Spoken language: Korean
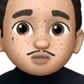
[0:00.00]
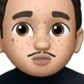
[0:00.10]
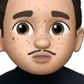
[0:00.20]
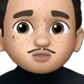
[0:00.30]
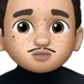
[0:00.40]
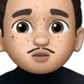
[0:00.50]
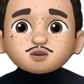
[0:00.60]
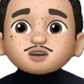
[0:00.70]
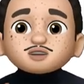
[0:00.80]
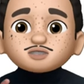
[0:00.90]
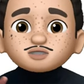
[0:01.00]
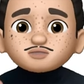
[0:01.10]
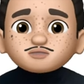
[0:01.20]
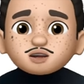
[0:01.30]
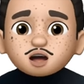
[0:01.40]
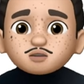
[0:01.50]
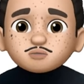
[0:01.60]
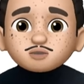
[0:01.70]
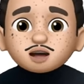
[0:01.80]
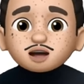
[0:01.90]
그렇죠. 吃饭了
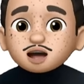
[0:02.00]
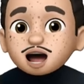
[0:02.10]
吗?